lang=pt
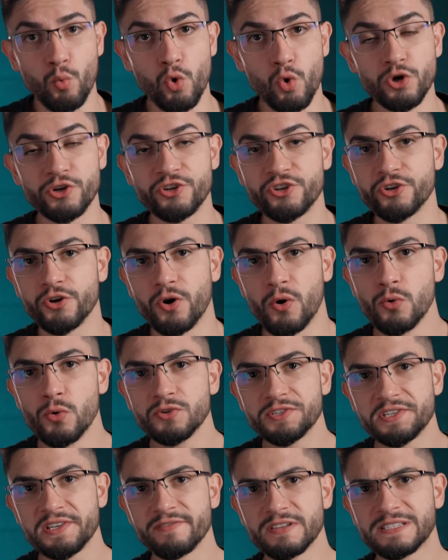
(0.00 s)
hoje ou
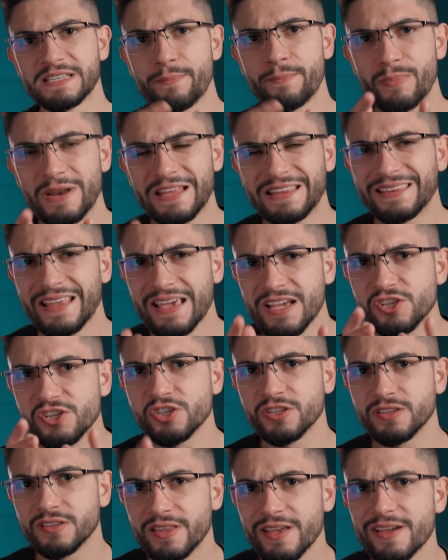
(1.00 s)
se você pretende
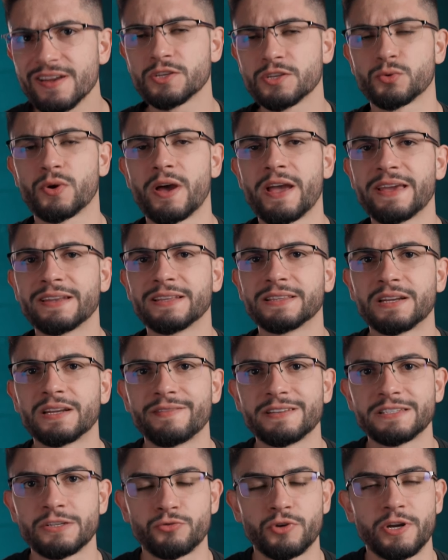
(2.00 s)
ter sua renda
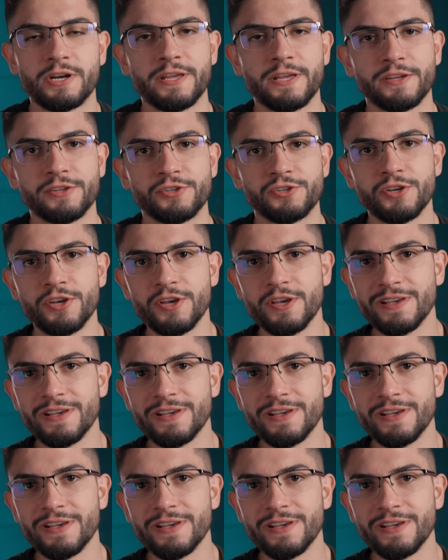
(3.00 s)
através da internet